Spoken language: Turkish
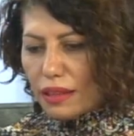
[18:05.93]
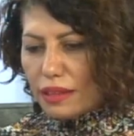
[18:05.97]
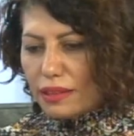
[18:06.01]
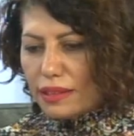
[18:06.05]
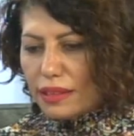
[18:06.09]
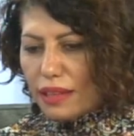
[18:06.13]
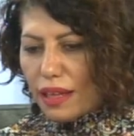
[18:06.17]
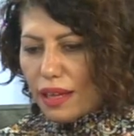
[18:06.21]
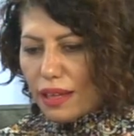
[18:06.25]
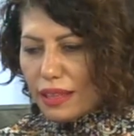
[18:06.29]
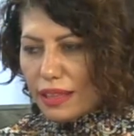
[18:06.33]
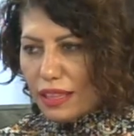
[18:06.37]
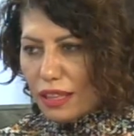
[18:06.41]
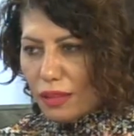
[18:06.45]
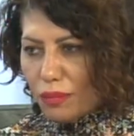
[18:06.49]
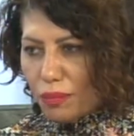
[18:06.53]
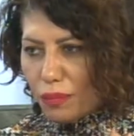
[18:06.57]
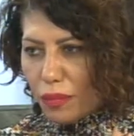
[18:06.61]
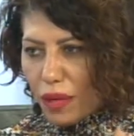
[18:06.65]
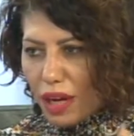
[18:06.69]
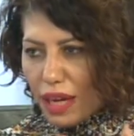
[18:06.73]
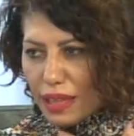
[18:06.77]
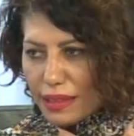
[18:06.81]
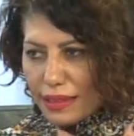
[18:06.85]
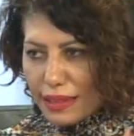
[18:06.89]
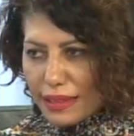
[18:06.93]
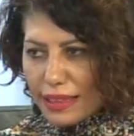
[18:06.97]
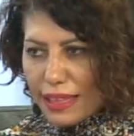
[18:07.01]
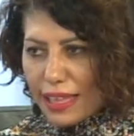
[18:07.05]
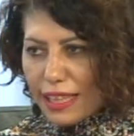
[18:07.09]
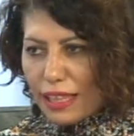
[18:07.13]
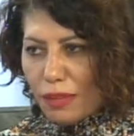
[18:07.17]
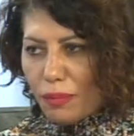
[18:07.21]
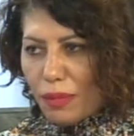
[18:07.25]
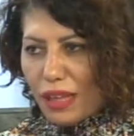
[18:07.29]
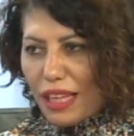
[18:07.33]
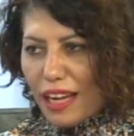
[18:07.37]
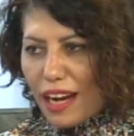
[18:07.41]
sanki bazı
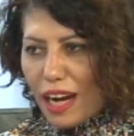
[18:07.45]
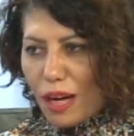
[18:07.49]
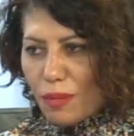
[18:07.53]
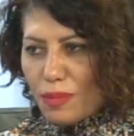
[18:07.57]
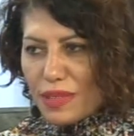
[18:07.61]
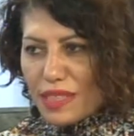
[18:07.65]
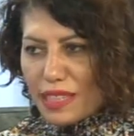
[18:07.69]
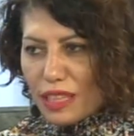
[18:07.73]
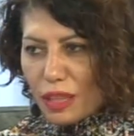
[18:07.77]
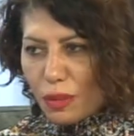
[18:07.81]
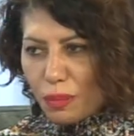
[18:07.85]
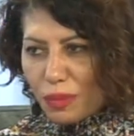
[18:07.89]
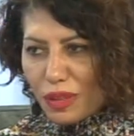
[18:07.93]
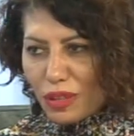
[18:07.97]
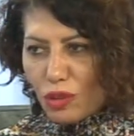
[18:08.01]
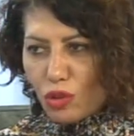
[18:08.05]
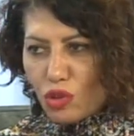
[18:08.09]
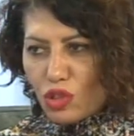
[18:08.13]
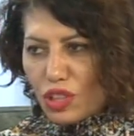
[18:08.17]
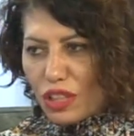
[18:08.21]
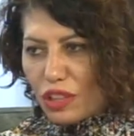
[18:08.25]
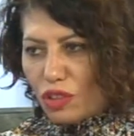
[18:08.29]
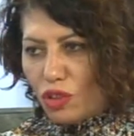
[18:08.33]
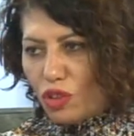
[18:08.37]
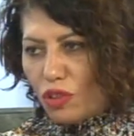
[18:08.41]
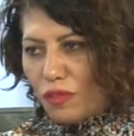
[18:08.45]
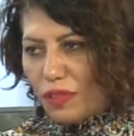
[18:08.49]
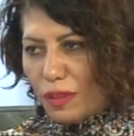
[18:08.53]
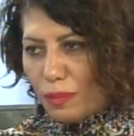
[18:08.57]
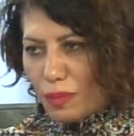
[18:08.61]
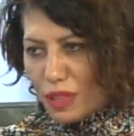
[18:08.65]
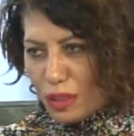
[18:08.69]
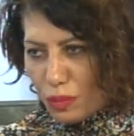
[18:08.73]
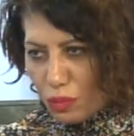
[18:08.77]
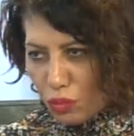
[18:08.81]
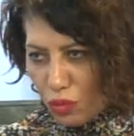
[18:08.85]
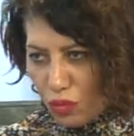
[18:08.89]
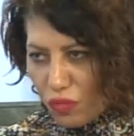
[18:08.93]
kelimeler bize hipnoz ediyor ve
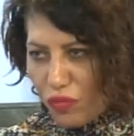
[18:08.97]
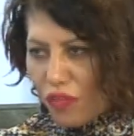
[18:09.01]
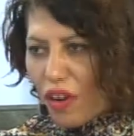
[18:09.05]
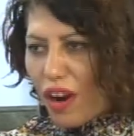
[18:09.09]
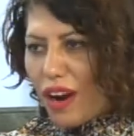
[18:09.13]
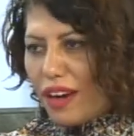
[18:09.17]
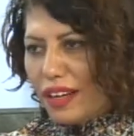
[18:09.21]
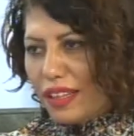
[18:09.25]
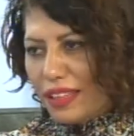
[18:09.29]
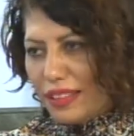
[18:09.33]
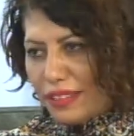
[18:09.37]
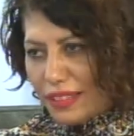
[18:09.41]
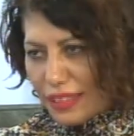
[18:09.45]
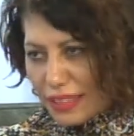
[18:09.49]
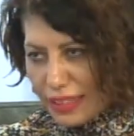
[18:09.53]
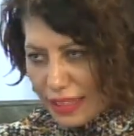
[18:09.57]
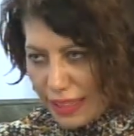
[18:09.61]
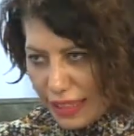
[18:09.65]
biz bunun farkında hı hı.